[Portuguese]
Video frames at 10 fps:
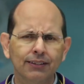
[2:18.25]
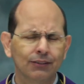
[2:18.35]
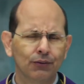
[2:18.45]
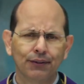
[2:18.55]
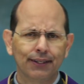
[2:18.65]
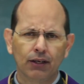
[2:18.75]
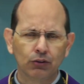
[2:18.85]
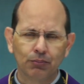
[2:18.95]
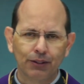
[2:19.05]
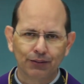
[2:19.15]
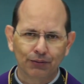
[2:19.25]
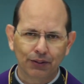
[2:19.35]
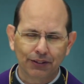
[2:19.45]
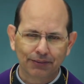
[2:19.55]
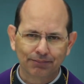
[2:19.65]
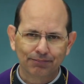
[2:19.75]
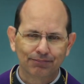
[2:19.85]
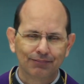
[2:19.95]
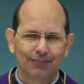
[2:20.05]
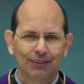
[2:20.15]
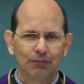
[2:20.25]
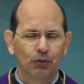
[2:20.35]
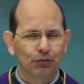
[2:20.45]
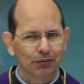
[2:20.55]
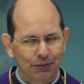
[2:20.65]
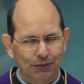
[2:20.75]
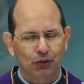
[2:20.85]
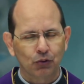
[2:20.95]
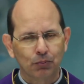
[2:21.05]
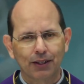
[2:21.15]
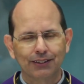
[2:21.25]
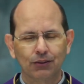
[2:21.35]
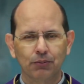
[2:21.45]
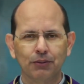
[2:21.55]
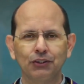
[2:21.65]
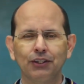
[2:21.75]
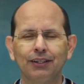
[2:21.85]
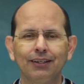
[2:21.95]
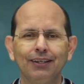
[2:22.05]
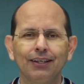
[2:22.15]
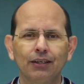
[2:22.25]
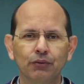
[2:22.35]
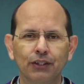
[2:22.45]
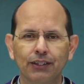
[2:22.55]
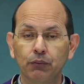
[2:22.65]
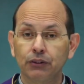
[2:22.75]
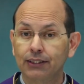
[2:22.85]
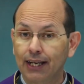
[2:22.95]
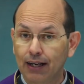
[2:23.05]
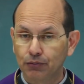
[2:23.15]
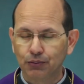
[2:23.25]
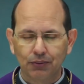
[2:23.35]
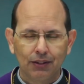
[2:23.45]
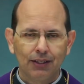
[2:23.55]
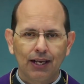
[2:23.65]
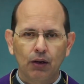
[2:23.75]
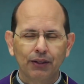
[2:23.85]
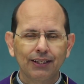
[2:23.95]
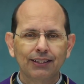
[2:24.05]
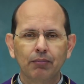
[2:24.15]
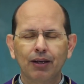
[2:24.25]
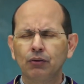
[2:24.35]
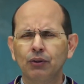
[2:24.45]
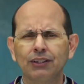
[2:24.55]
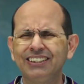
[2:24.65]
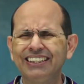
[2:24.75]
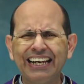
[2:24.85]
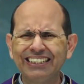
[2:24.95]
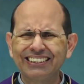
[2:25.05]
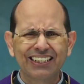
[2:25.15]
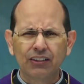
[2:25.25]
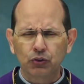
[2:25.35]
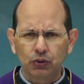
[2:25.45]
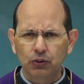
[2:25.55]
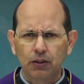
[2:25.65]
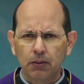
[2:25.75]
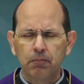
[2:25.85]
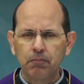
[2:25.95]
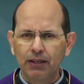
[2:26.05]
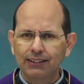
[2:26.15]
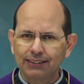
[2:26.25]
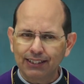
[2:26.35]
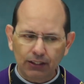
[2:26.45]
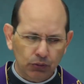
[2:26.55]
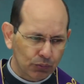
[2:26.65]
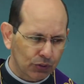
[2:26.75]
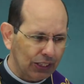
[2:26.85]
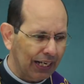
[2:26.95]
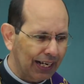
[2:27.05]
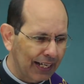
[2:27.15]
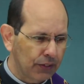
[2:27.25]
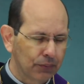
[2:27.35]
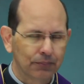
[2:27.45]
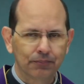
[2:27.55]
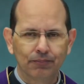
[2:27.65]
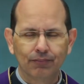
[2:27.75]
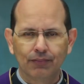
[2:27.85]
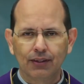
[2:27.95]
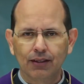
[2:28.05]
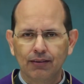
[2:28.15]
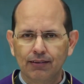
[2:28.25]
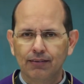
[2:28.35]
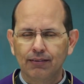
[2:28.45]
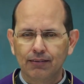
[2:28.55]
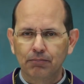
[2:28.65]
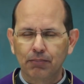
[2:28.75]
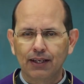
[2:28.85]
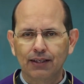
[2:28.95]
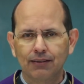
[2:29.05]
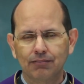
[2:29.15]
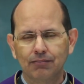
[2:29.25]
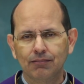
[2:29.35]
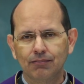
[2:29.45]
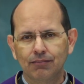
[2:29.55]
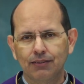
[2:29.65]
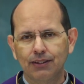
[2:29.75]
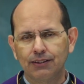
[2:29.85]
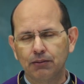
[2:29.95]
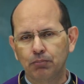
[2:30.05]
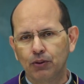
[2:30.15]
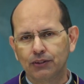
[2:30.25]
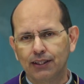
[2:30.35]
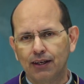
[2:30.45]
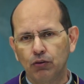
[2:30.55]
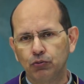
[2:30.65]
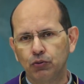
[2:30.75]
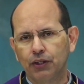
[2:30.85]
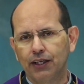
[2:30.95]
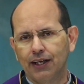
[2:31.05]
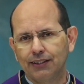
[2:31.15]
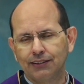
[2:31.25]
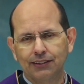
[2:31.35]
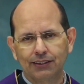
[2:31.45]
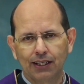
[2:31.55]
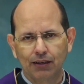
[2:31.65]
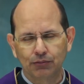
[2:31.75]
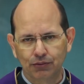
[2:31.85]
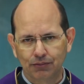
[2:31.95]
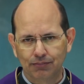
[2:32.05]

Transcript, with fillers: é essa história de causa meritória? Bom, vamos fazer uma comparação. Imagine que você tem um escravo. Alguém trabalha durante 10 anos merecendo um salário para que se possa alforriar este escravo.